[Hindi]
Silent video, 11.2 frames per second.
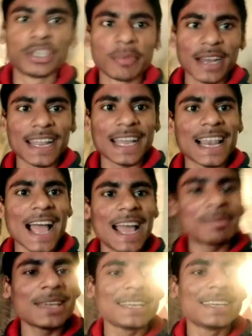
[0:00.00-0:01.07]
जिम करने के लिए आए हैं
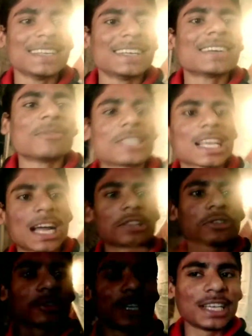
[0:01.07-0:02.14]
अभी वैसे
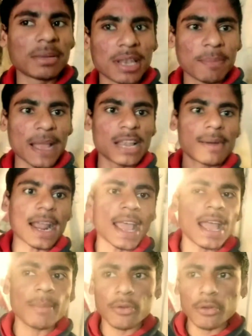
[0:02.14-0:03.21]
करते तो नहीं है मतलब पहली बार आए
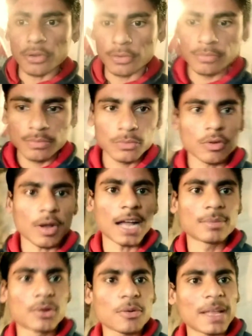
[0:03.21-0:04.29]
यहाँ पे को तो आज
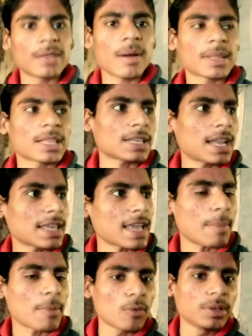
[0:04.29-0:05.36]
मेरे को पहली बार पता चला कि यहाँ
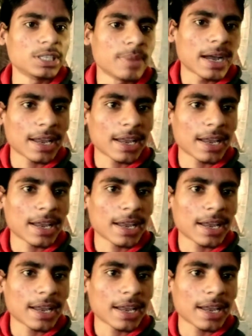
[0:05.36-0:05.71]
पे को तो जिम्मे